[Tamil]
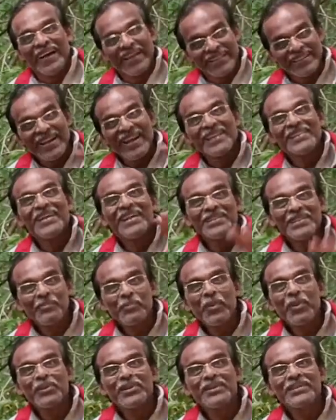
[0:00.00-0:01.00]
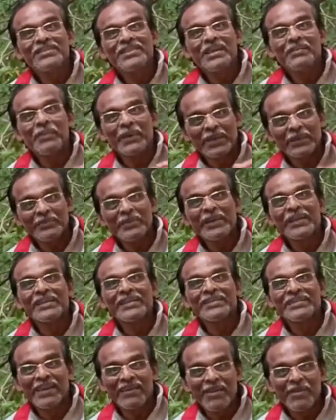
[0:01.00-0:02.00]
அதனால்தான் இப்பொழுது இந்த மரம்
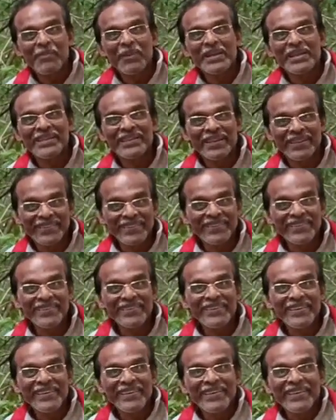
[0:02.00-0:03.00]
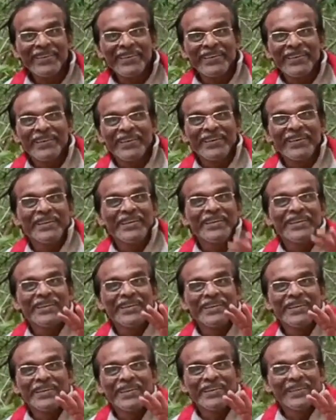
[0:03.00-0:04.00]
எனக்கு தேவைப்படுகின்றது
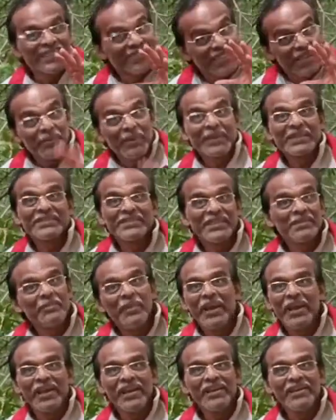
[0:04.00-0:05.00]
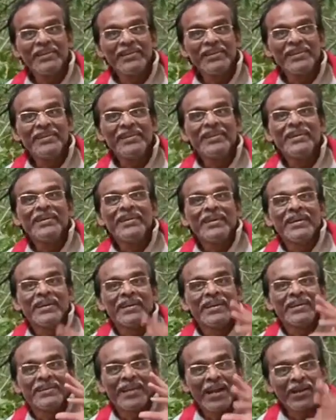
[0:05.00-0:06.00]
இந்த மரத்தின் மேல்
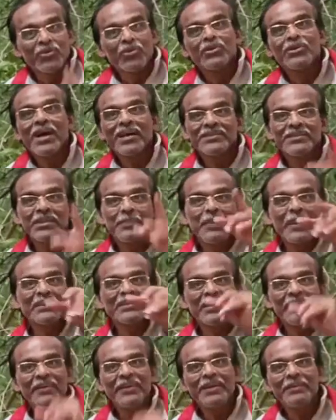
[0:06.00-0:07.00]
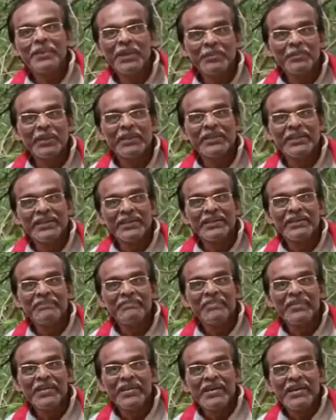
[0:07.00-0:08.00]
நான் உட்கார்ந்து பேச வேண்டும் என்பது
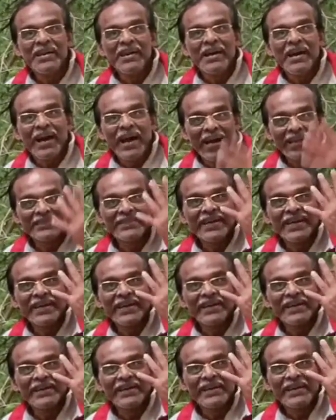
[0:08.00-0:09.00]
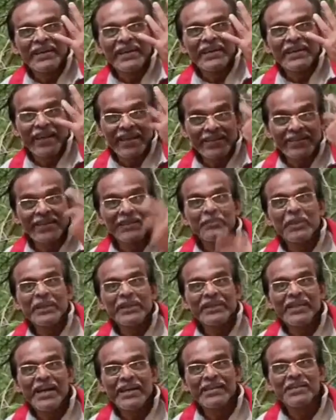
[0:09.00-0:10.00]
அந்த
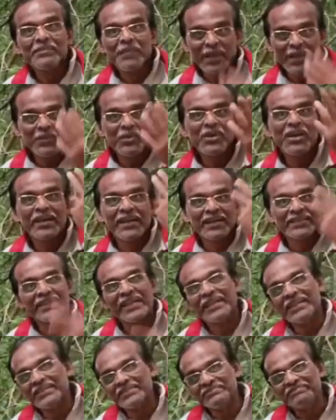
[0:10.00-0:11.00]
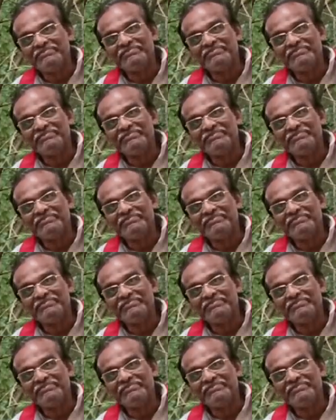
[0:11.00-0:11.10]
கணக்கன்பட்டியாரின் மறைமுக கட்டளை